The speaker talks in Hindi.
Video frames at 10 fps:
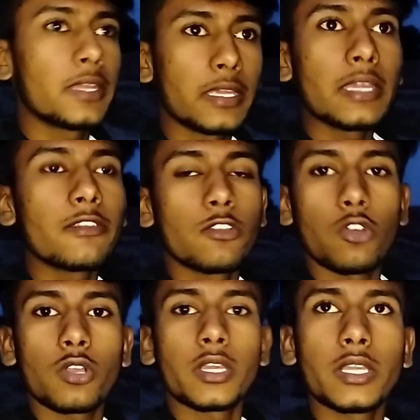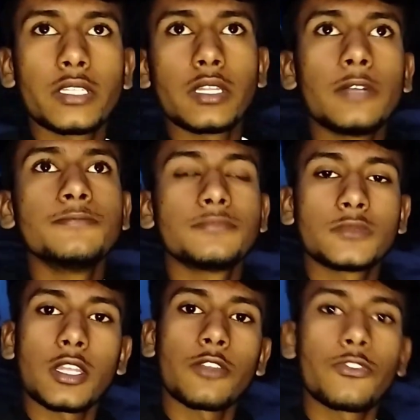मेरा ये व्लॉग है अज का
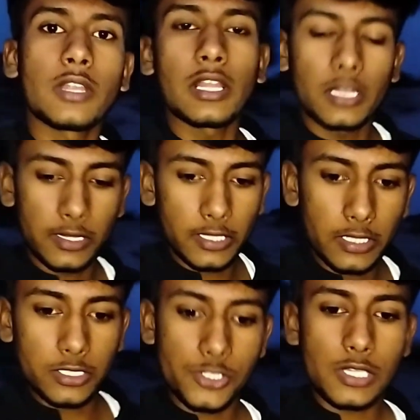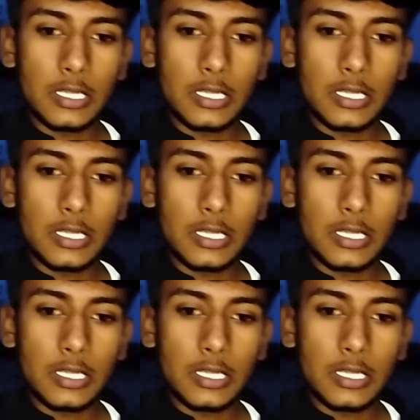तो फिलहाल थी गई